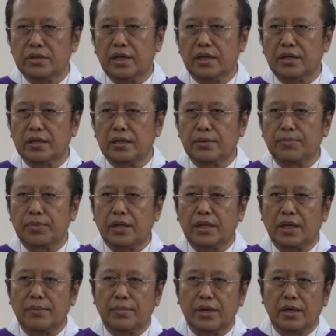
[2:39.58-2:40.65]
yang
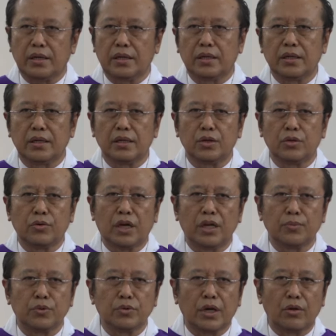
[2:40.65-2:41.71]
pertama
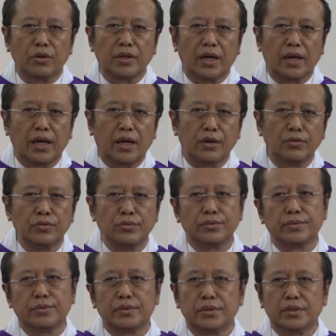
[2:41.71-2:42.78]
2000 tahun yang lalu
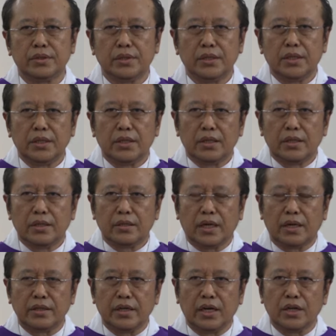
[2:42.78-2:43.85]

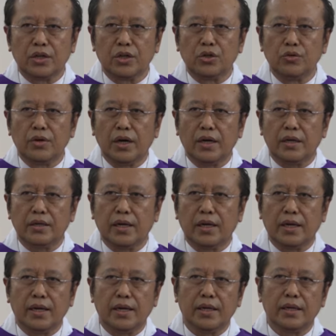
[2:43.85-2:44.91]
dan yang kedua
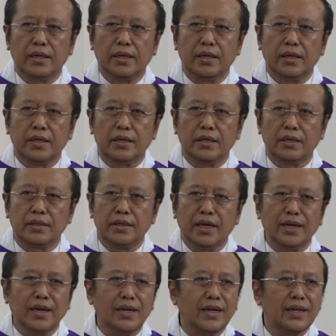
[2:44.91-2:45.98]
adalah
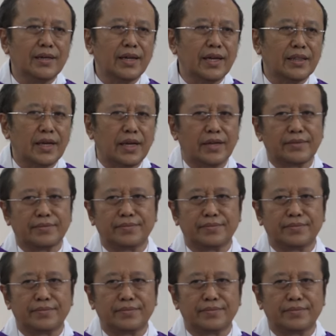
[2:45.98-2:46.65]
yang akan datang.